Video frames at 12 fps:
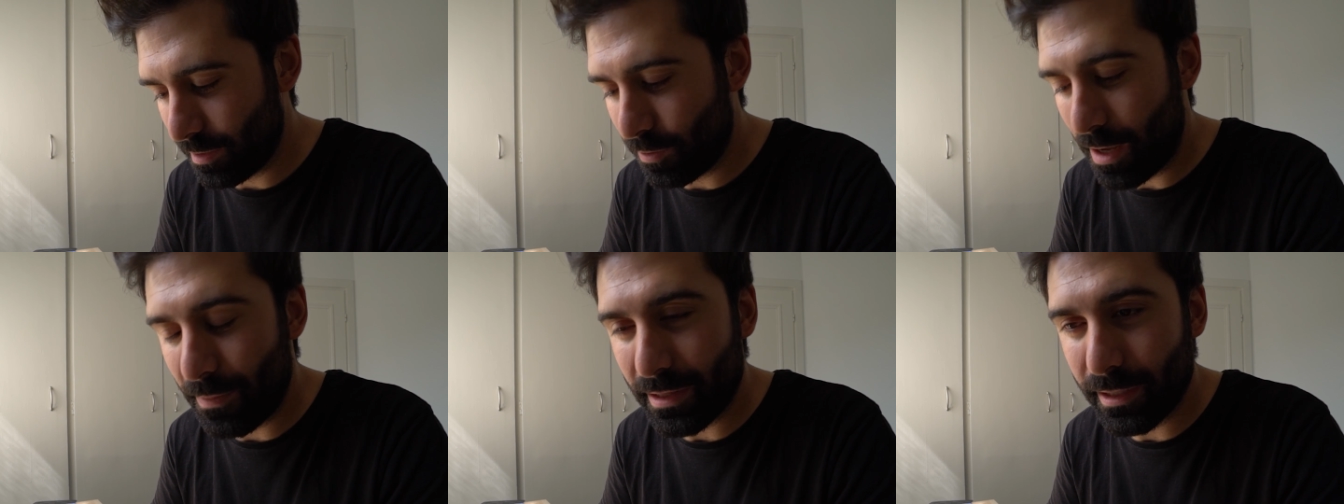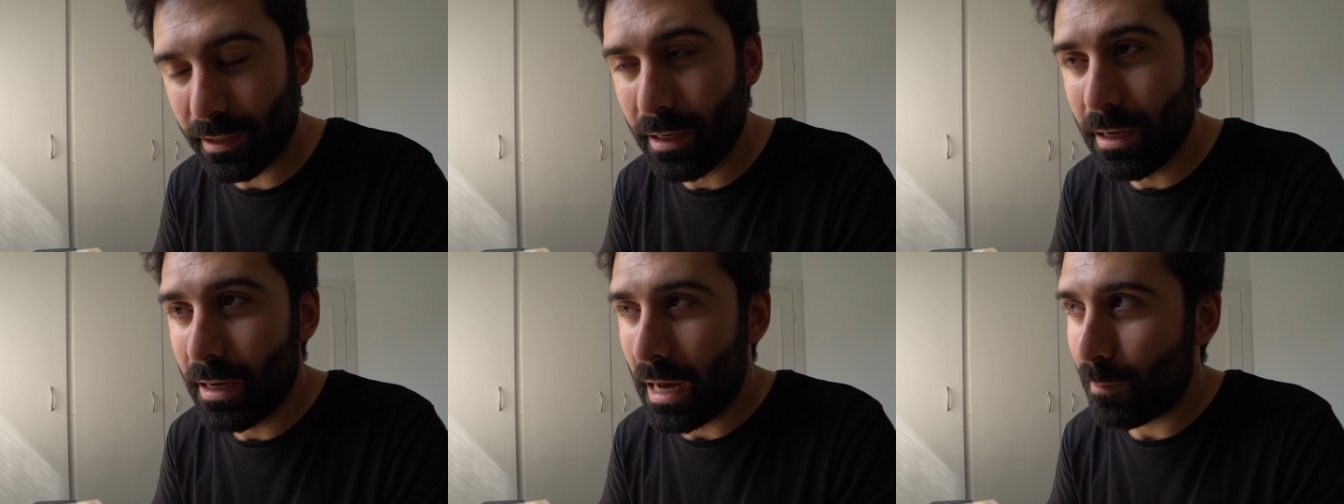Le voy a pedir
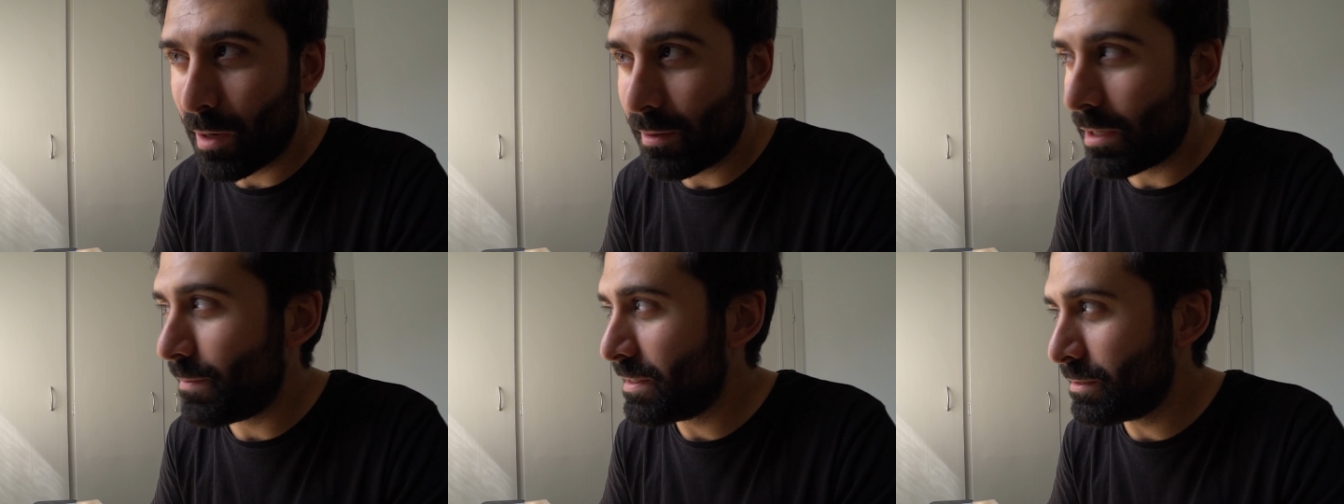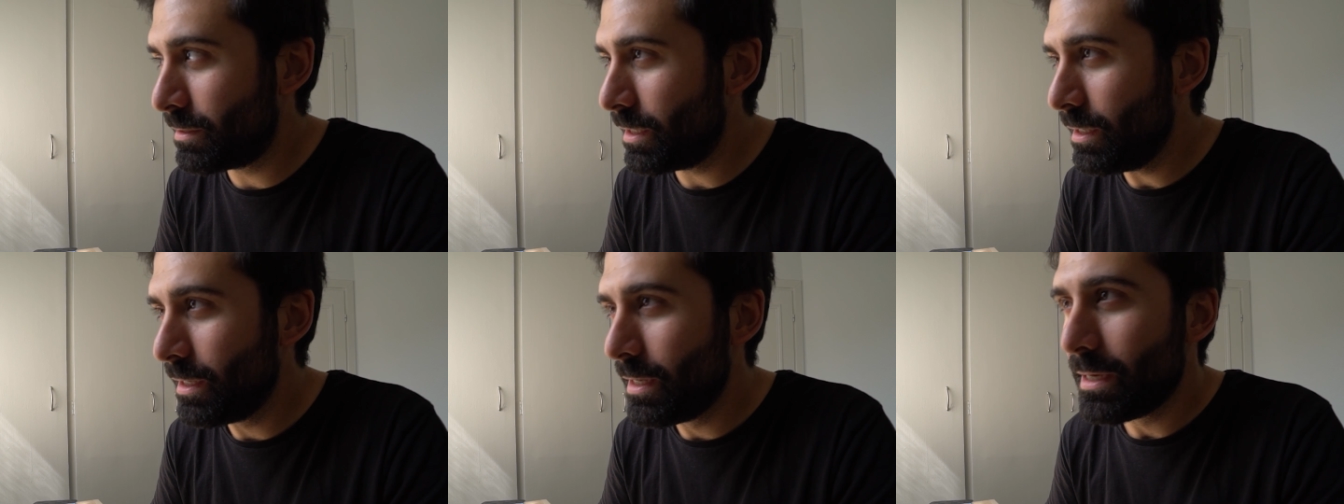
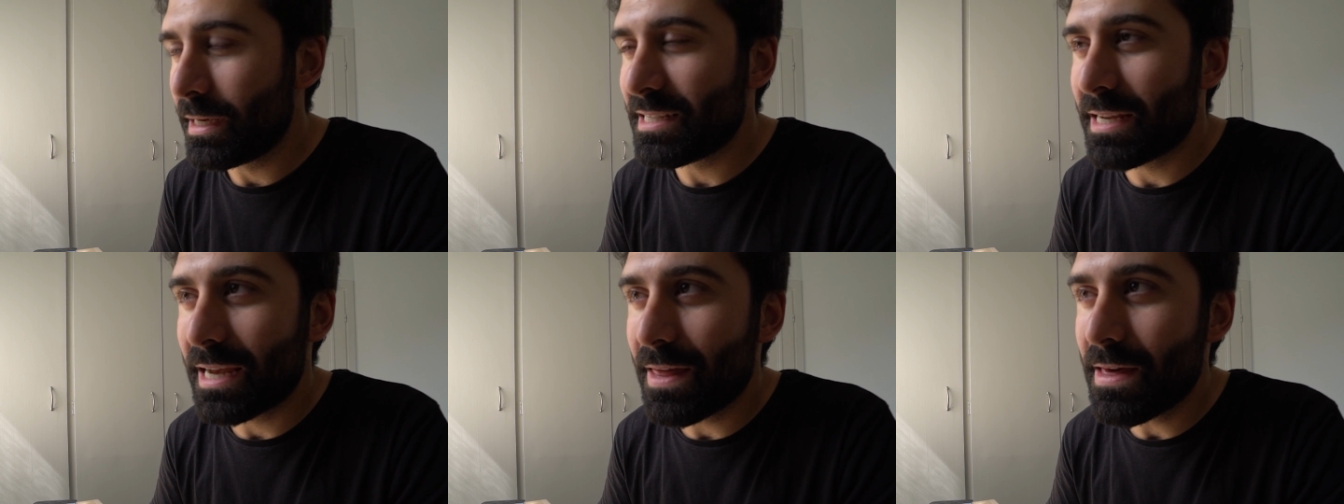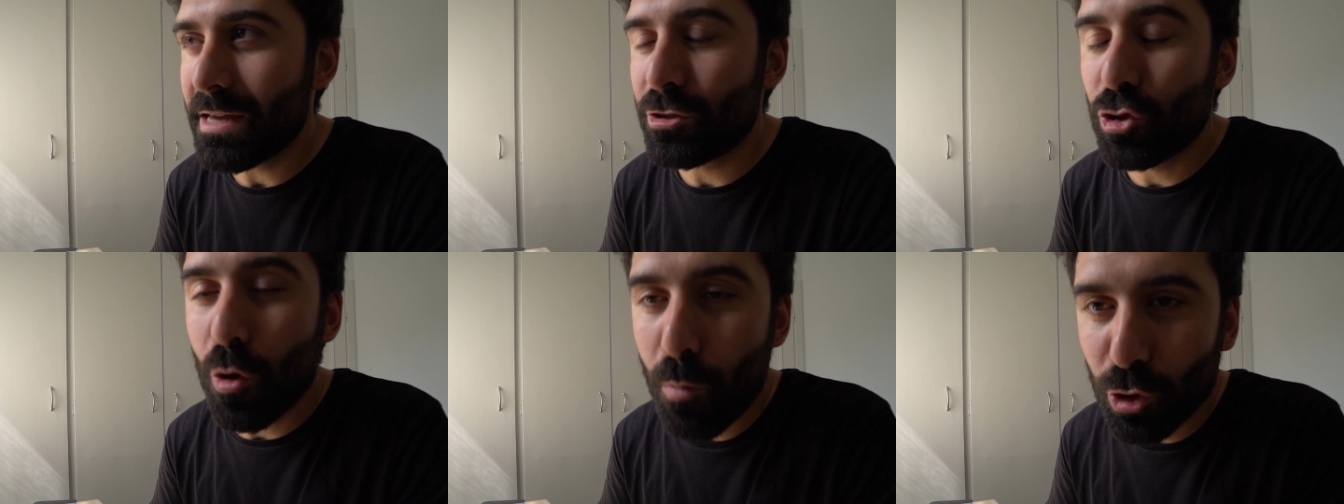amablemente que se quede en
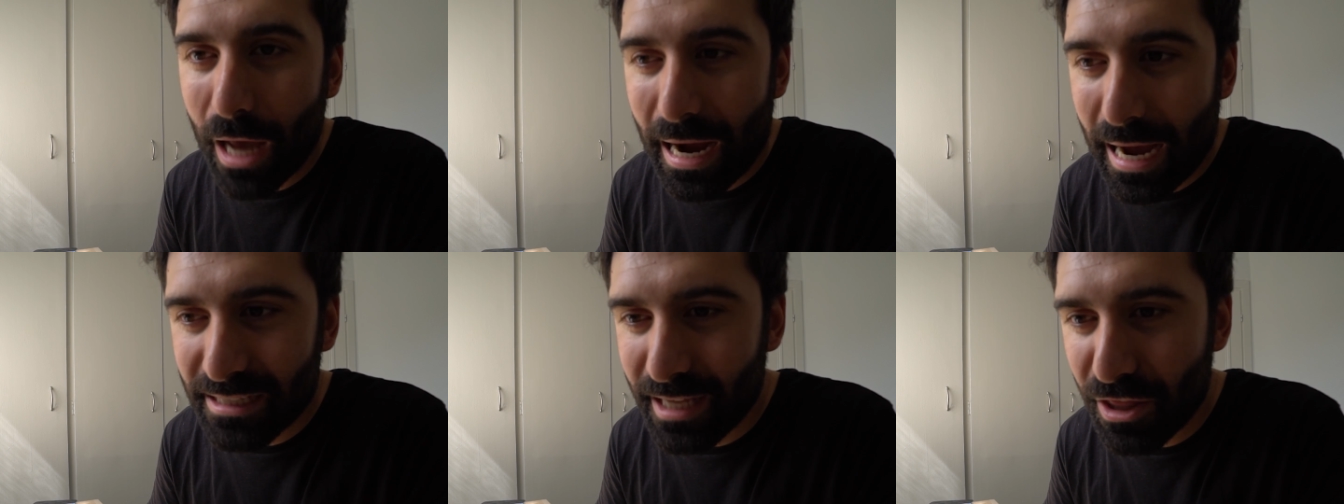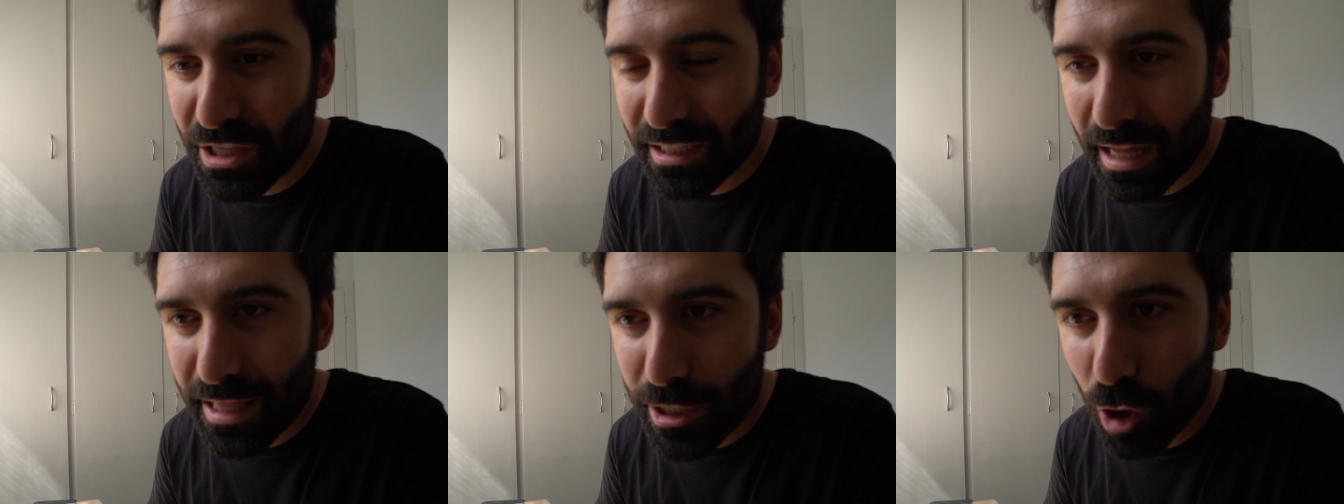su puta casa
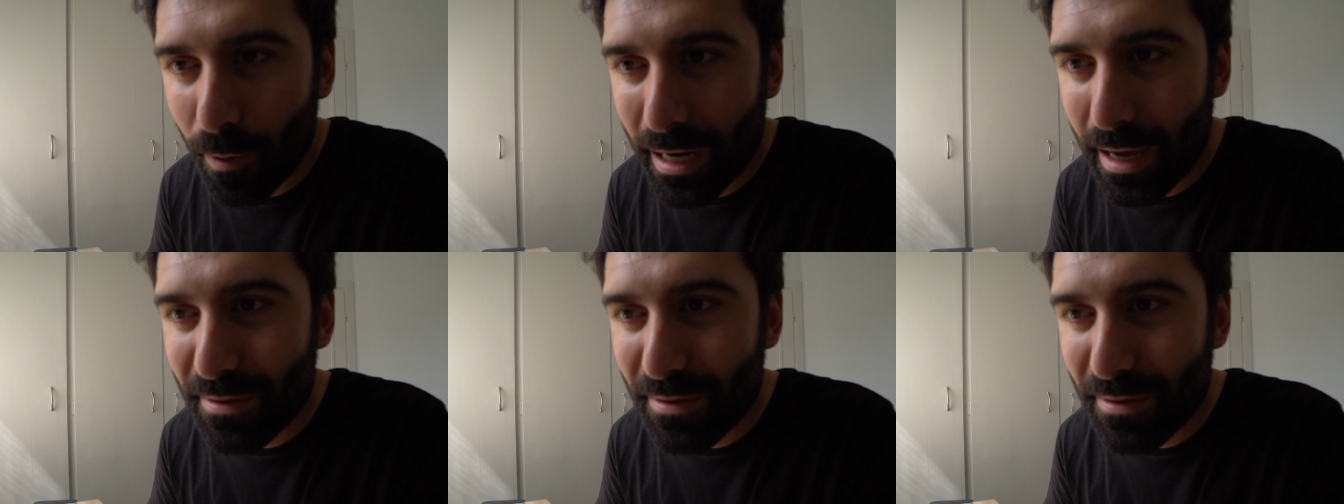cerradito, ¿vale?